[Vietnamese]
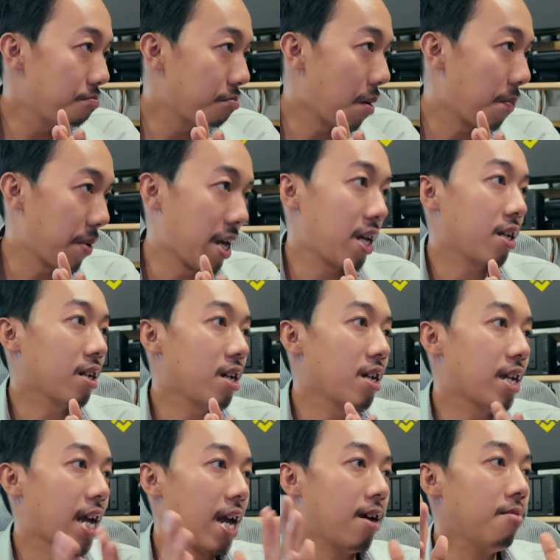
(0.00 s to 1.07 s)
và phê này
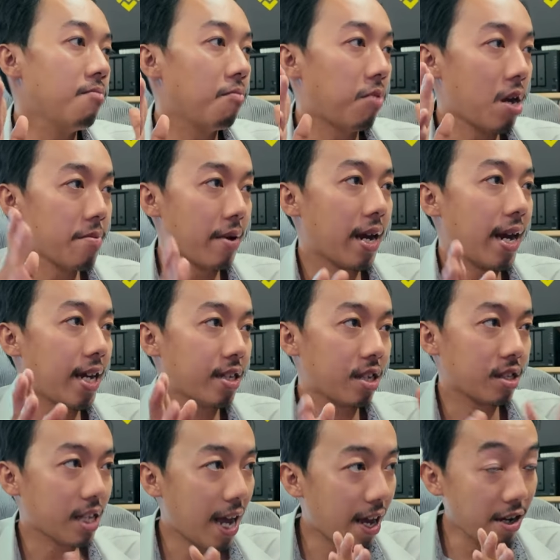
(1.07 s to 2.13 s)
cá vài và há
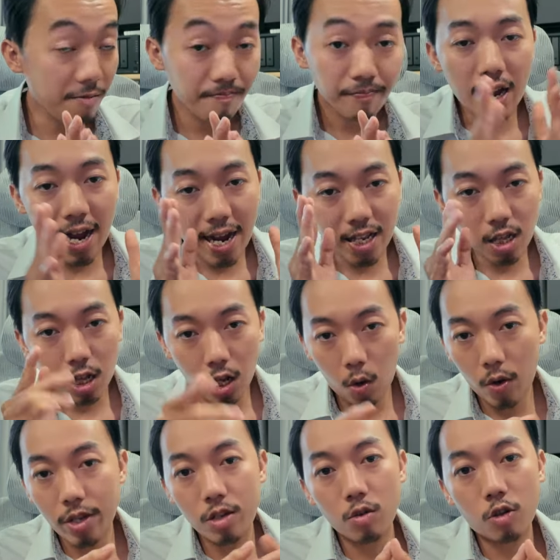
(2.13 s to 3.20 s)
thật táo kia ai
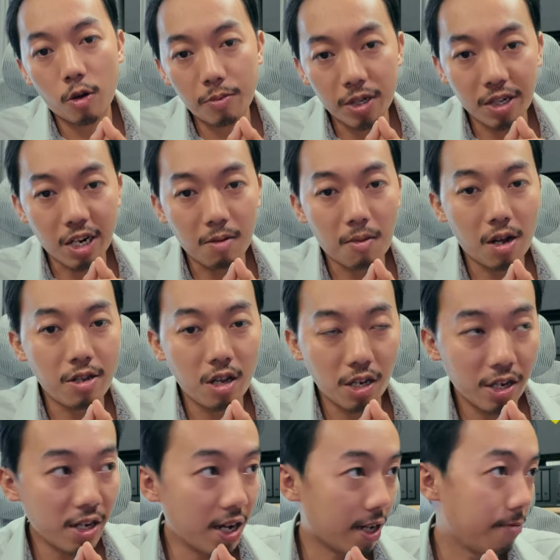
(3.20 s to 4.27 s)
lôi YouTube channel bao nhiêu
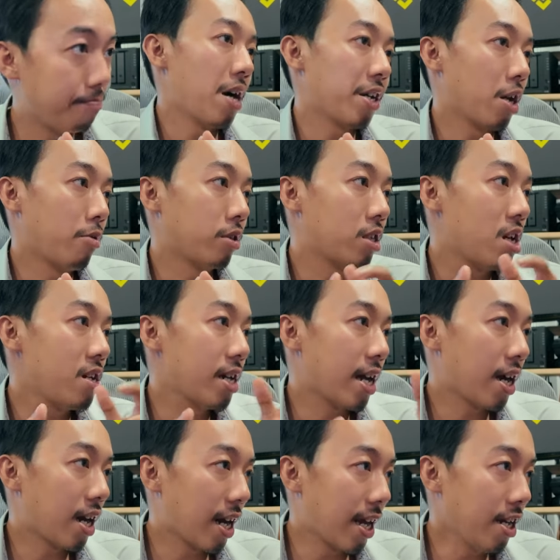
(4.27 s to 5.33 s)
nữa bạn đầu thì
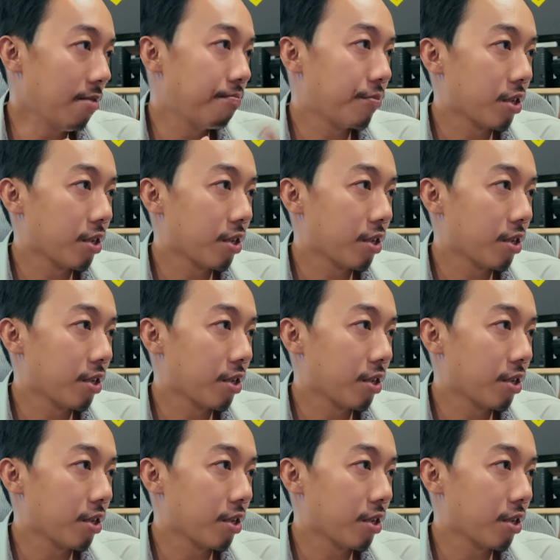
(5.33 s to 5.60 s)
là khác